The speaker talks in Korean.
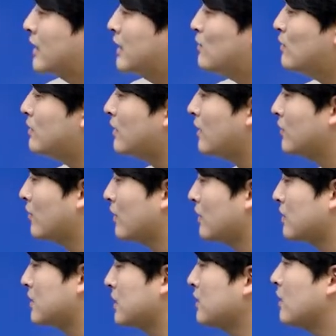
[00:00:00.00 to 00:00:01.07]
키워드가
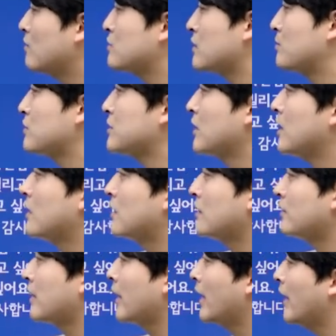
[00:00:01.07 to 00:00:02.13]
들어간 근거 문장을 포착해야
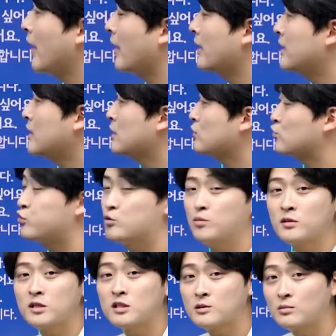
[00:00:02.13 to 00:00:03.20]
되는데 두
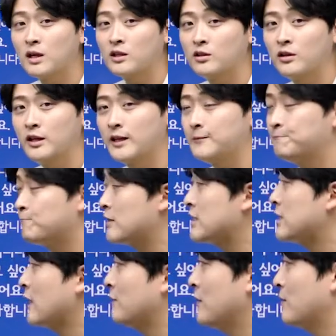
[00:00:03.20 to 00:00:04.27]
번째 질문 갔더니 이
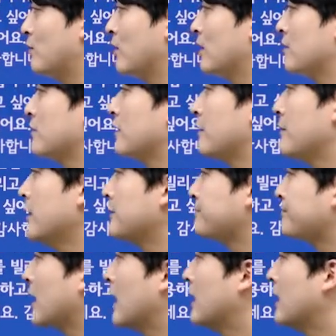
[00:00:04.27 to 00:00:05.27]
사람이 뭐라 그러냐면